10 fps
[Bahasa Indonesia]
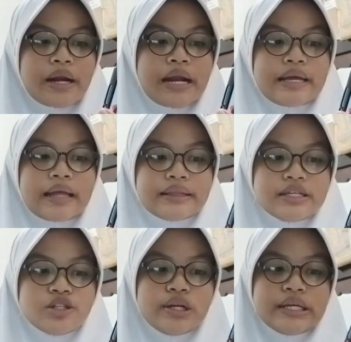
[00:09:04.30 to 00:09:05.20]

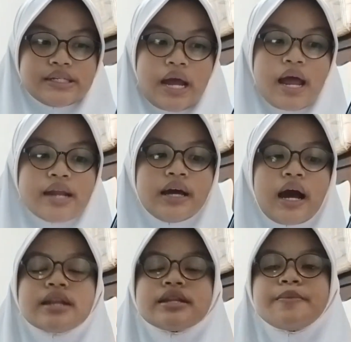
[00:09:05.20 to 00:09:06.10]
hayati Indonesia
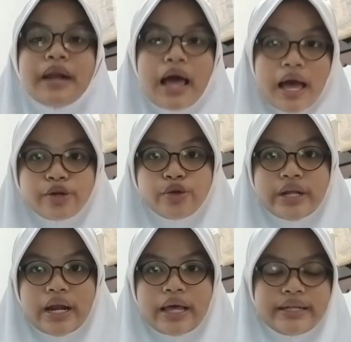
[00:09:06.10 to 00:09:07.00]
dengan di belahan
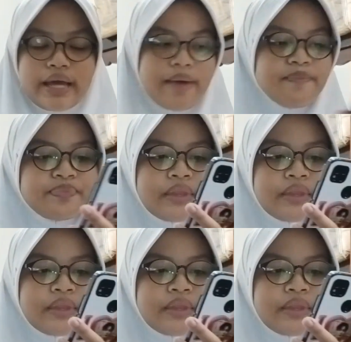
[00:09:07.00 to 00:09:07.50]
dunia lainnya?